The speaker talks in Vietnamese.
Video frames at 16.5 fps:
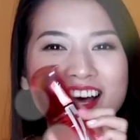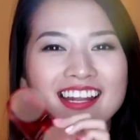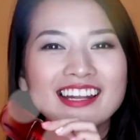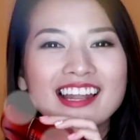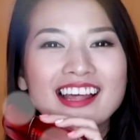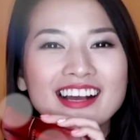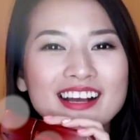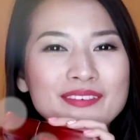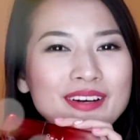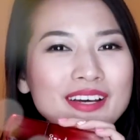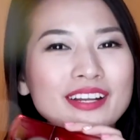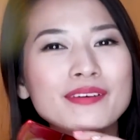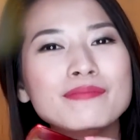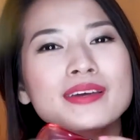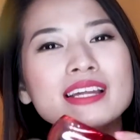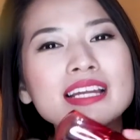chắn là các bạn
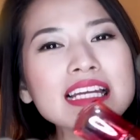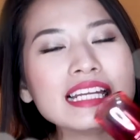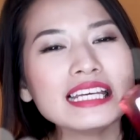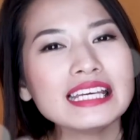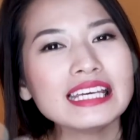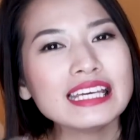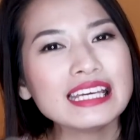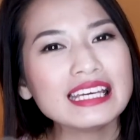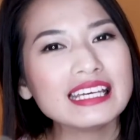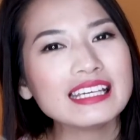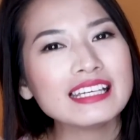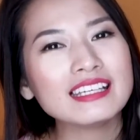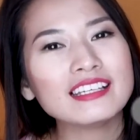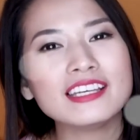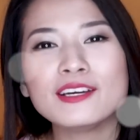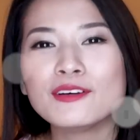đã biết
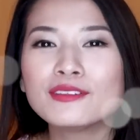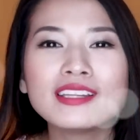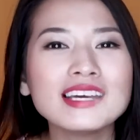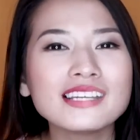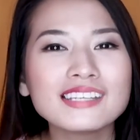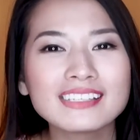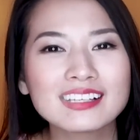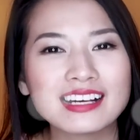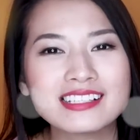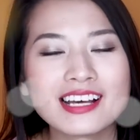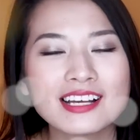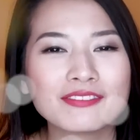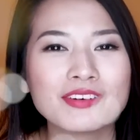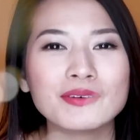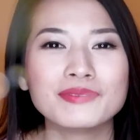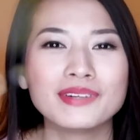Ly yêu thích cái
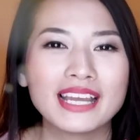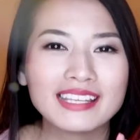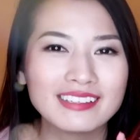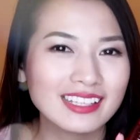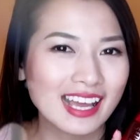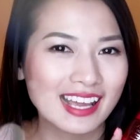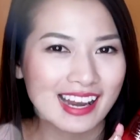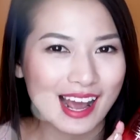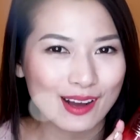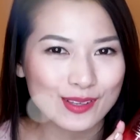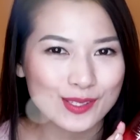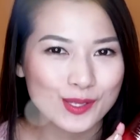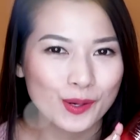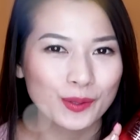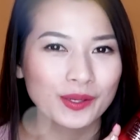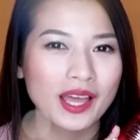sản phẩm này như thế nào
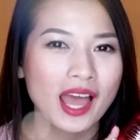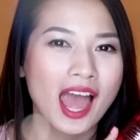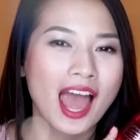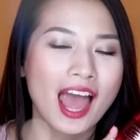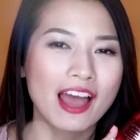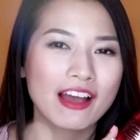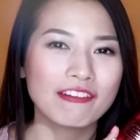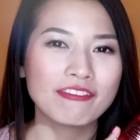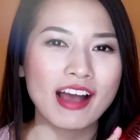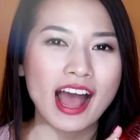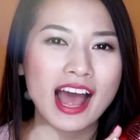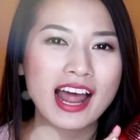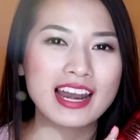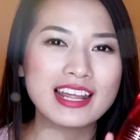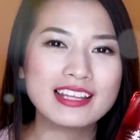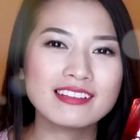rồi
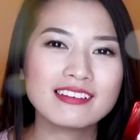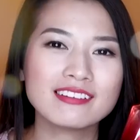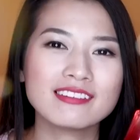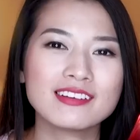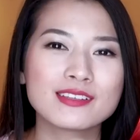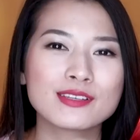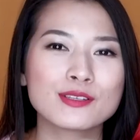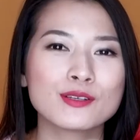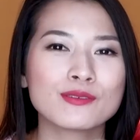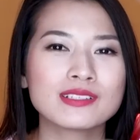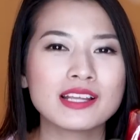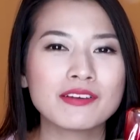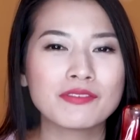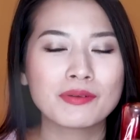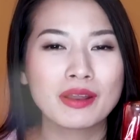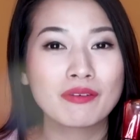Và Ly thường thường sử dụng cái
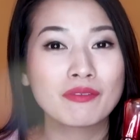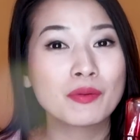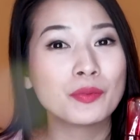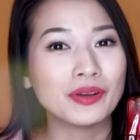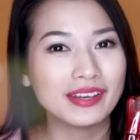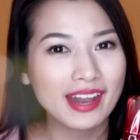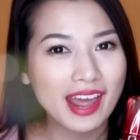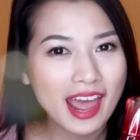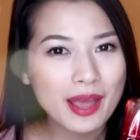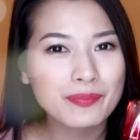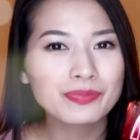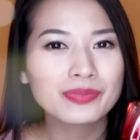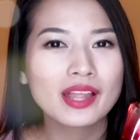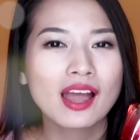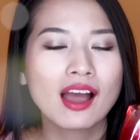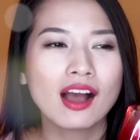sản phẩm này vào buổi đêm
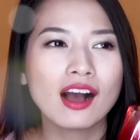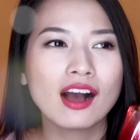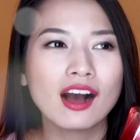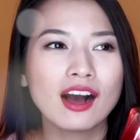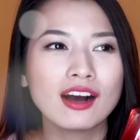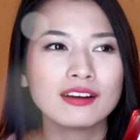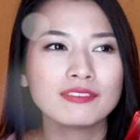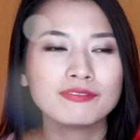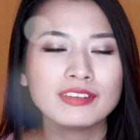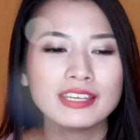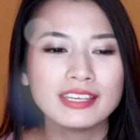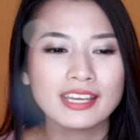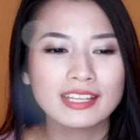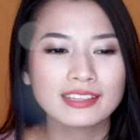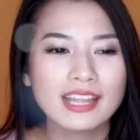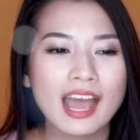à, vì
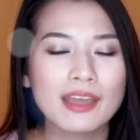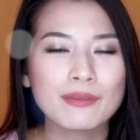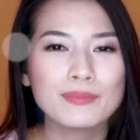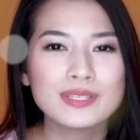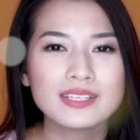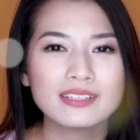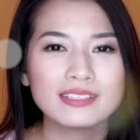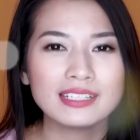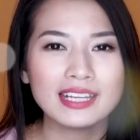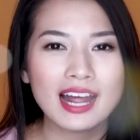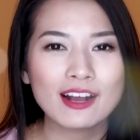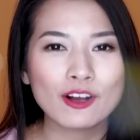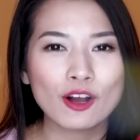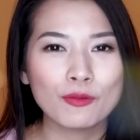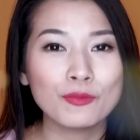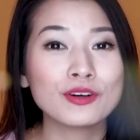hiện tại bây giờ Ly
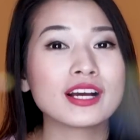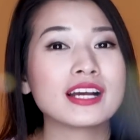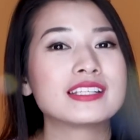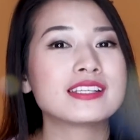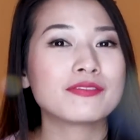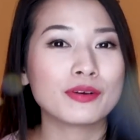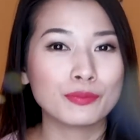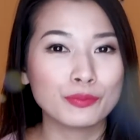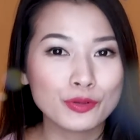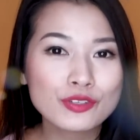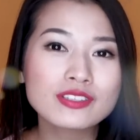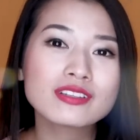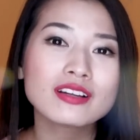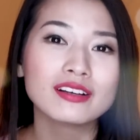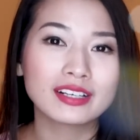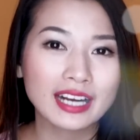đang có một cái sản phẩm
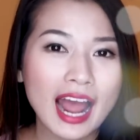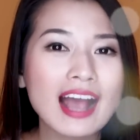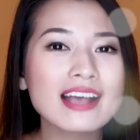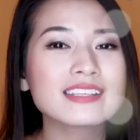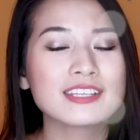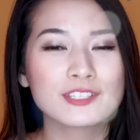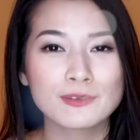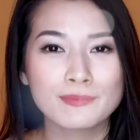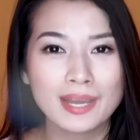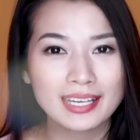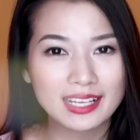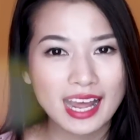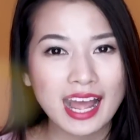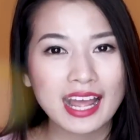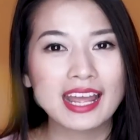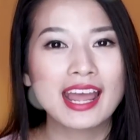booster khác dành cho
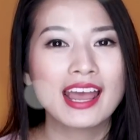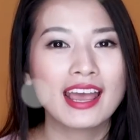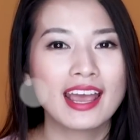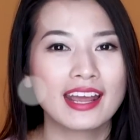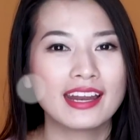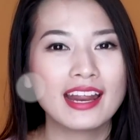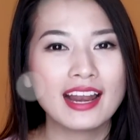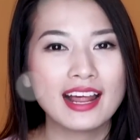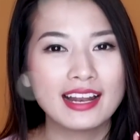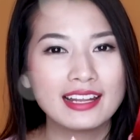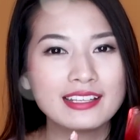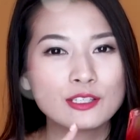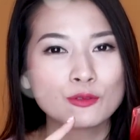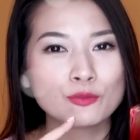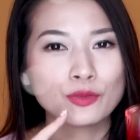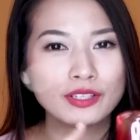ban ngày thế nên là
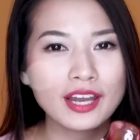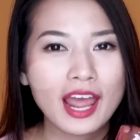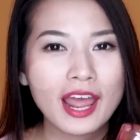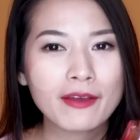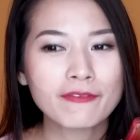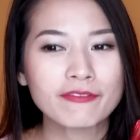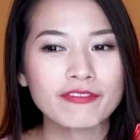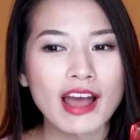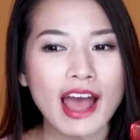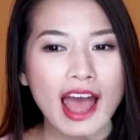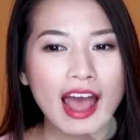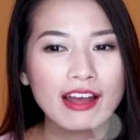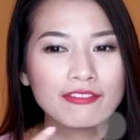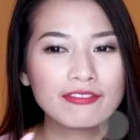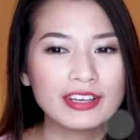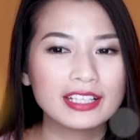Ly dùng buổi đêm
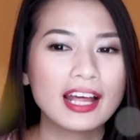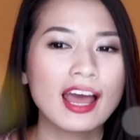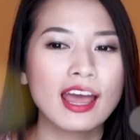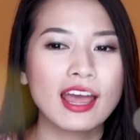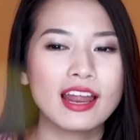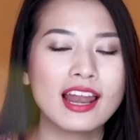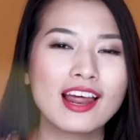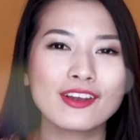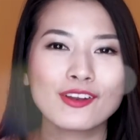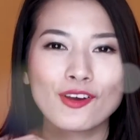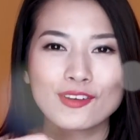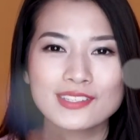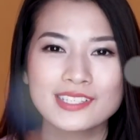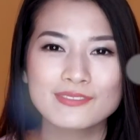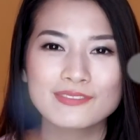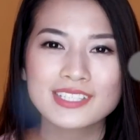và vì thế là
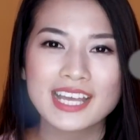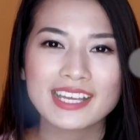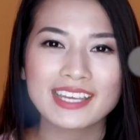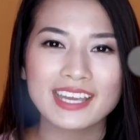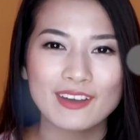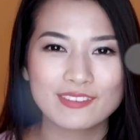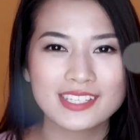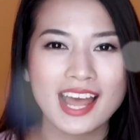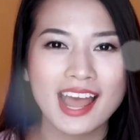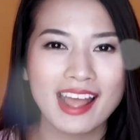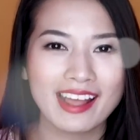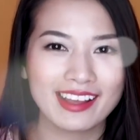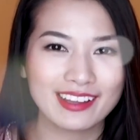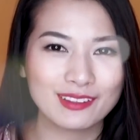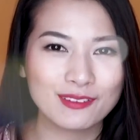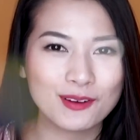nó cũng sẽ kéo
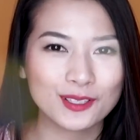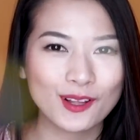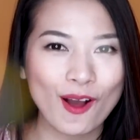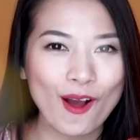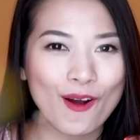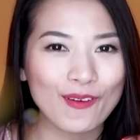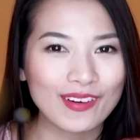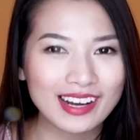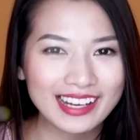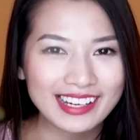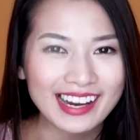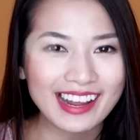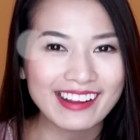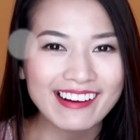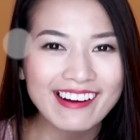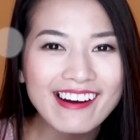dài cái tuổi thọ của cái
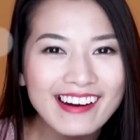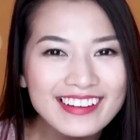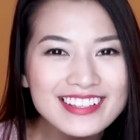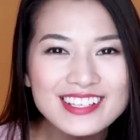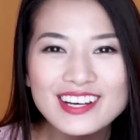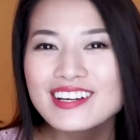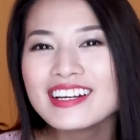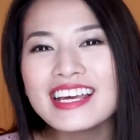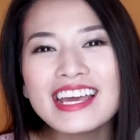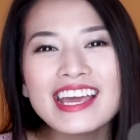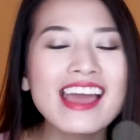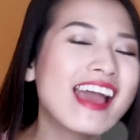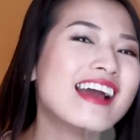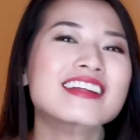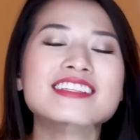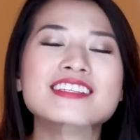này hơn cho
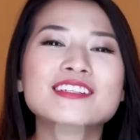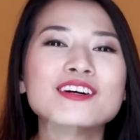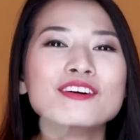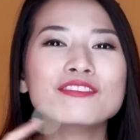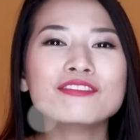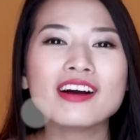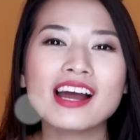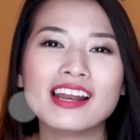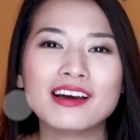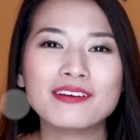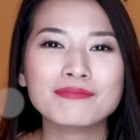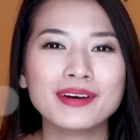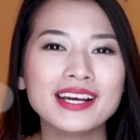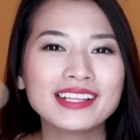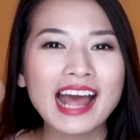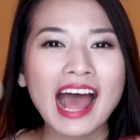Ly chứ không phải là
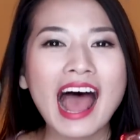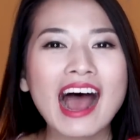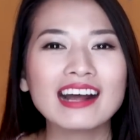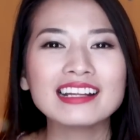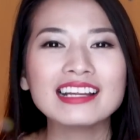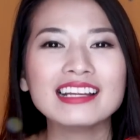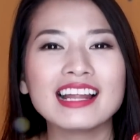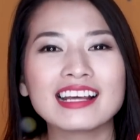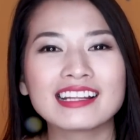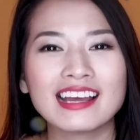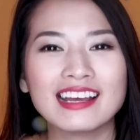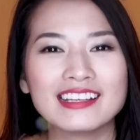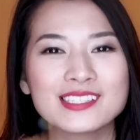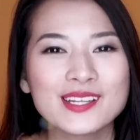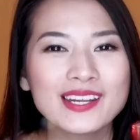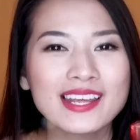mấy tháng thì lại
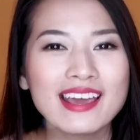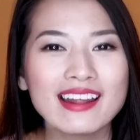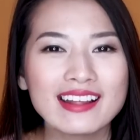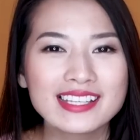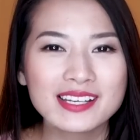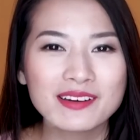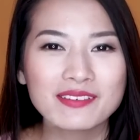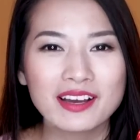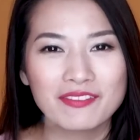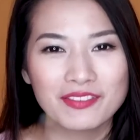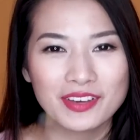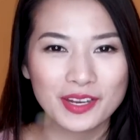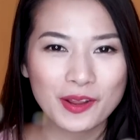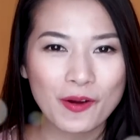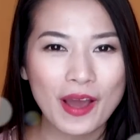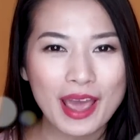thấy xuất hiện ở trong cái
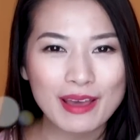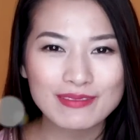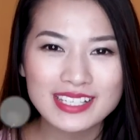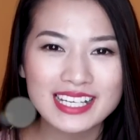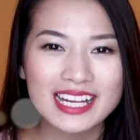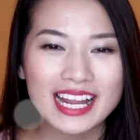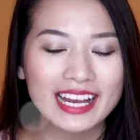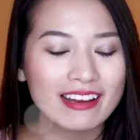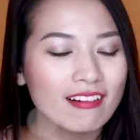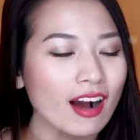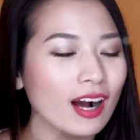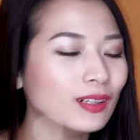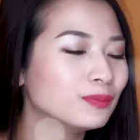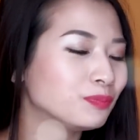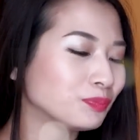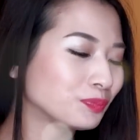video MT này
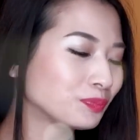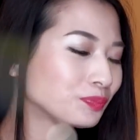nữa